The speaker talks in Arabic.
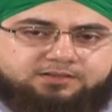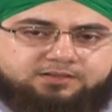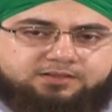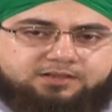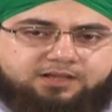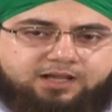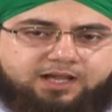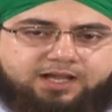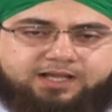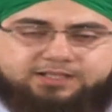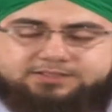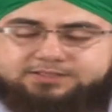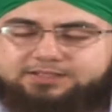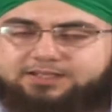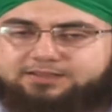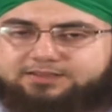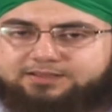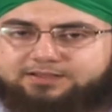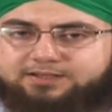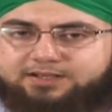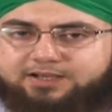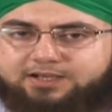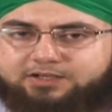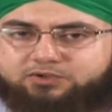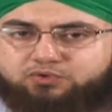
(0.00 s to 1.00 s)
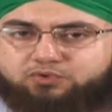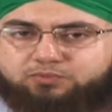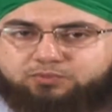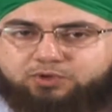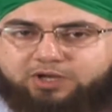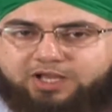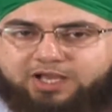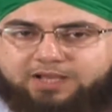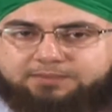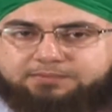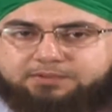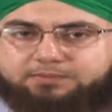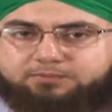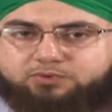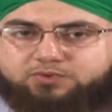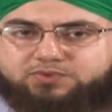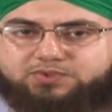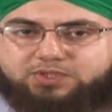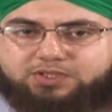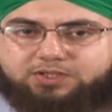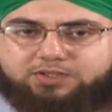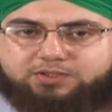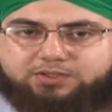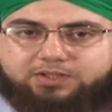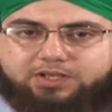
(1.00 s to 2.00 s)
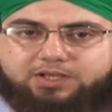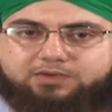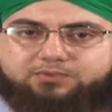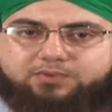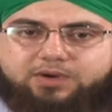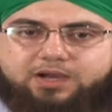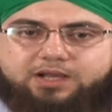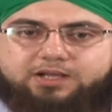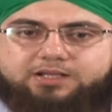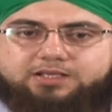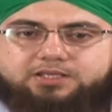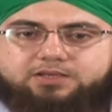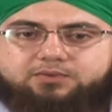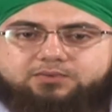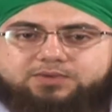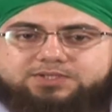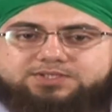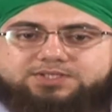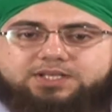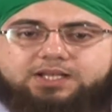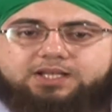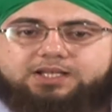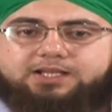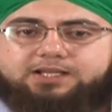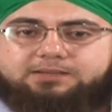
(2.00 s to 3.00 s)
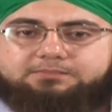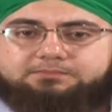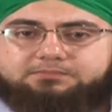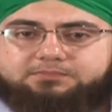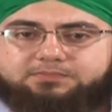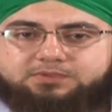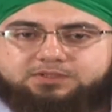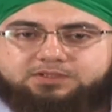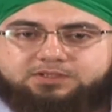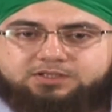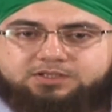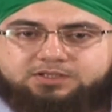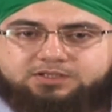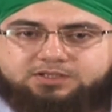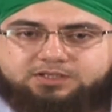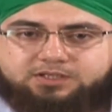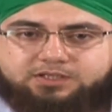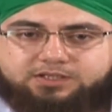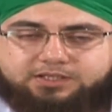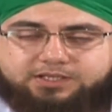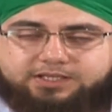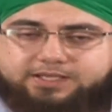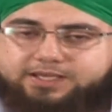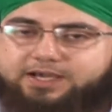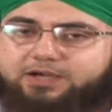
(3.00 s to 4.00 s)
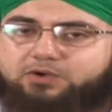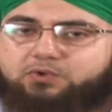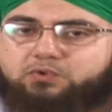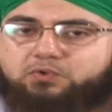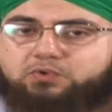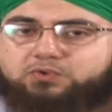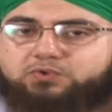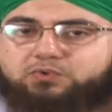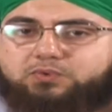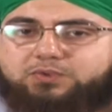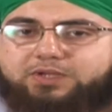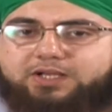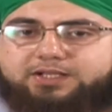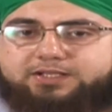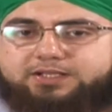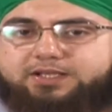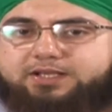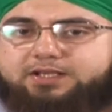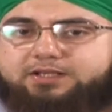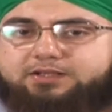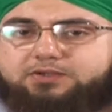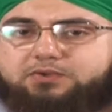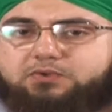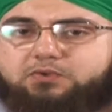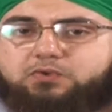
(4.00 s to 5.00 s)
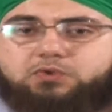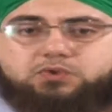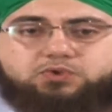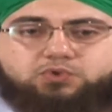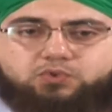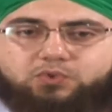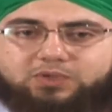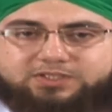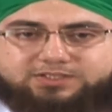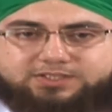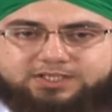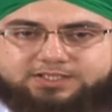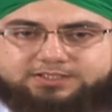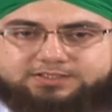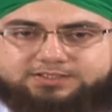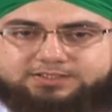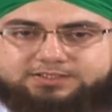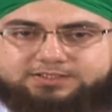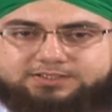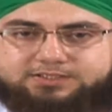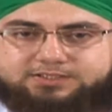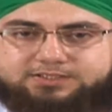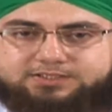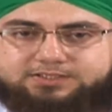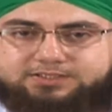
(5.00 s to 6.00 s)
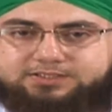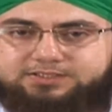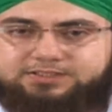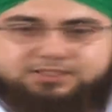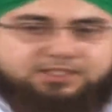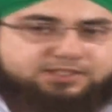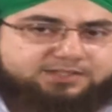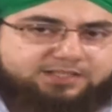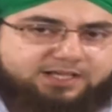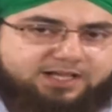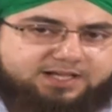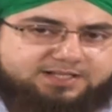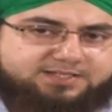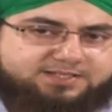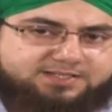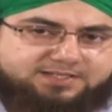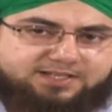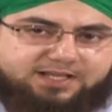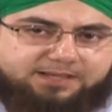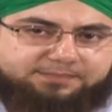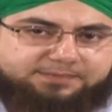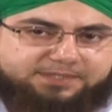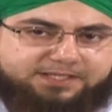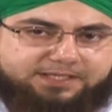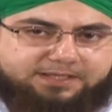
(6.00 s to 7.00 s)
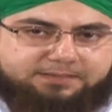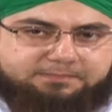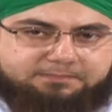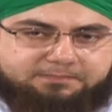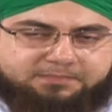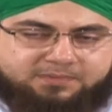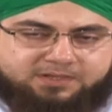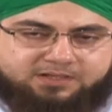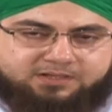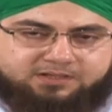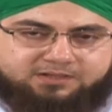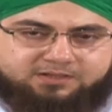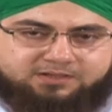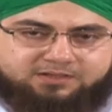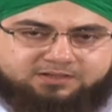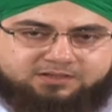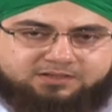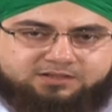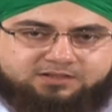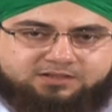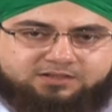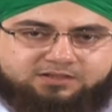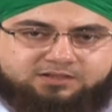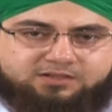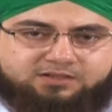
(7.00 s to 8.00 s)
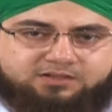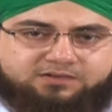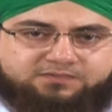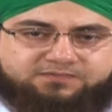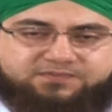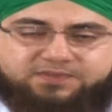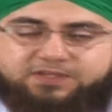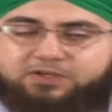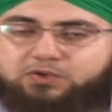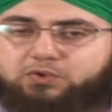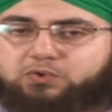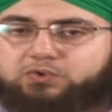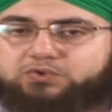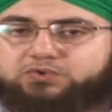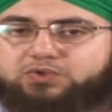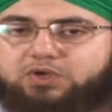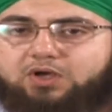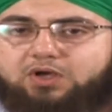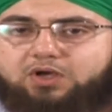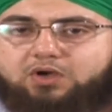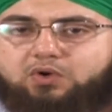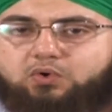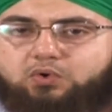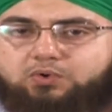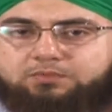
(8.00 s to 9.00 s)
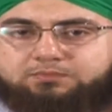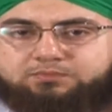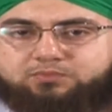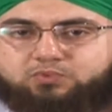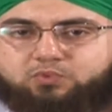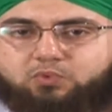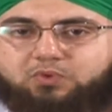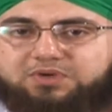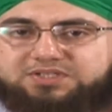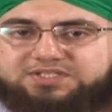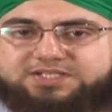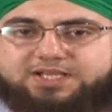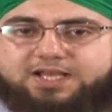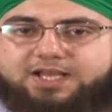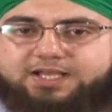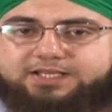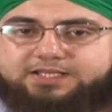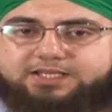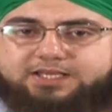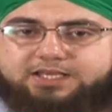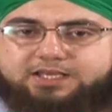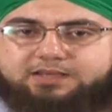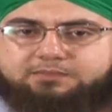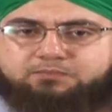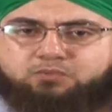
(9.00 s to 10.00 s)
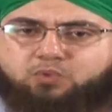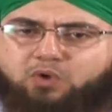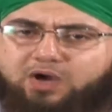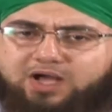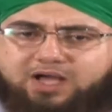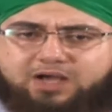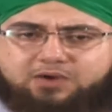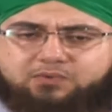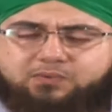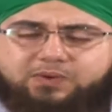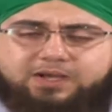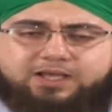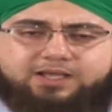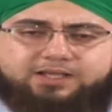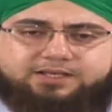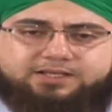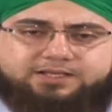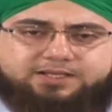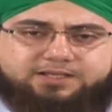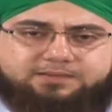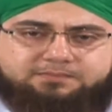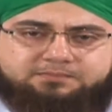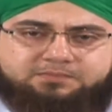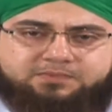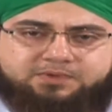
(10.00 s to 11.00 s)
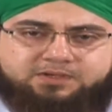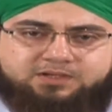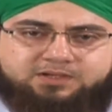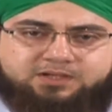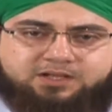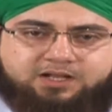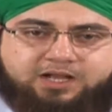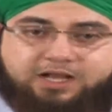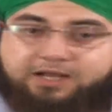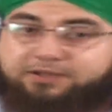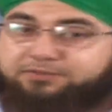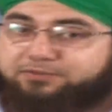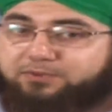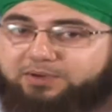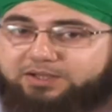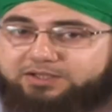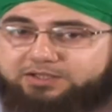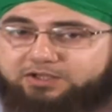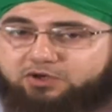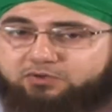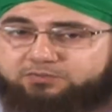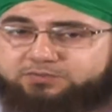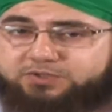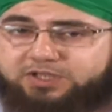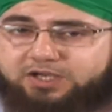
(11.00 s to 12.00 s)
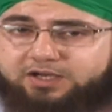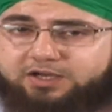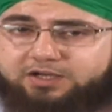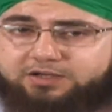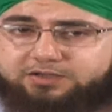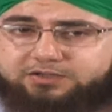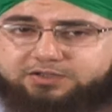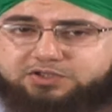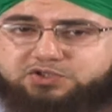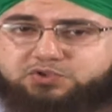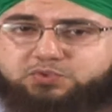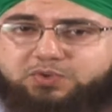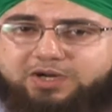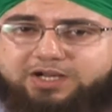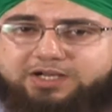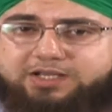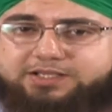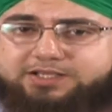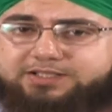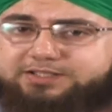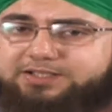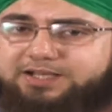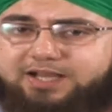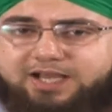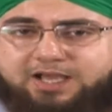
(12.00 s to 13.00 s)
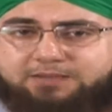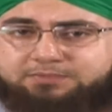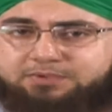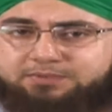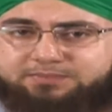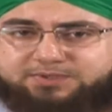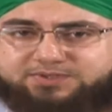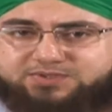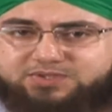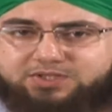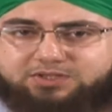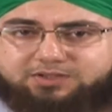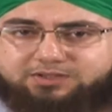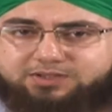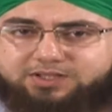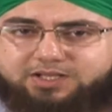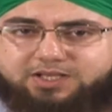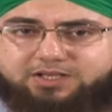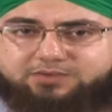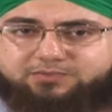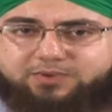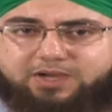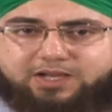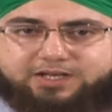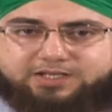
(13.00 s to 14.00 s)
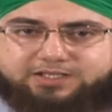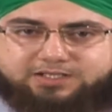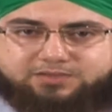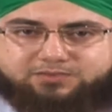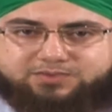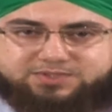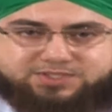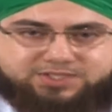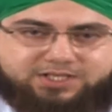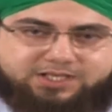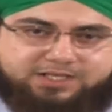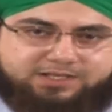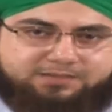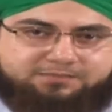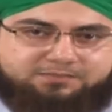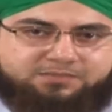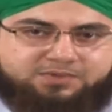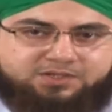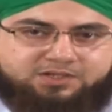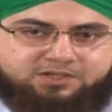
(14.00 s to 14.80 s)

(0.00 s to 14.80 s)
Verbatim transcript: حدثنا عنهم الحبيب صلى الله عليه وسلم ليكونوا لنا قدوة نتأسى بهم في خطاهم وسعيهم وأحوالهم حيث انهم تخرجوا على يد الحبيب صلى الله عليه وسلم